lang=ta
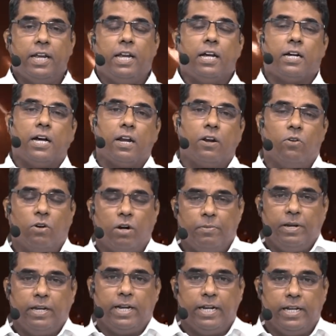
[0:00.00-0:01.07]
என்ன காரணம்
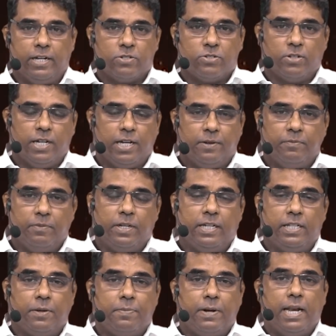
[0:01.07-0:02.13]
அப்படின்னு கேட்டிங்கன்னு சொன்னால்
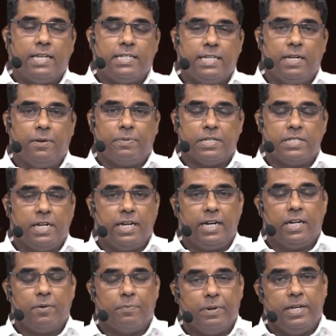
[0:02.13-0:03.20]
இந்த பாலஸ்தீன
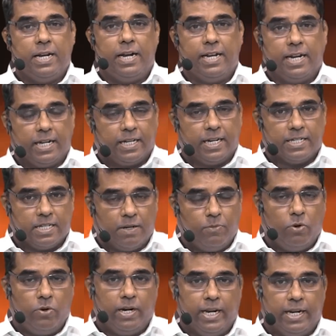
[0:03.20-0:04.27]
பிரச்சனைகளுக்கு பின்னாடி நடக்கிற
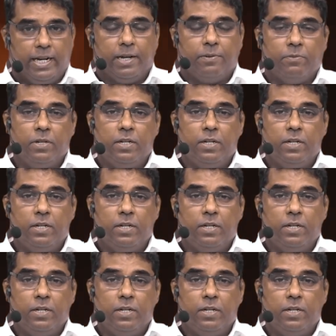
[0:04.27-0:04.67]
சம்பவங்கள் என்ன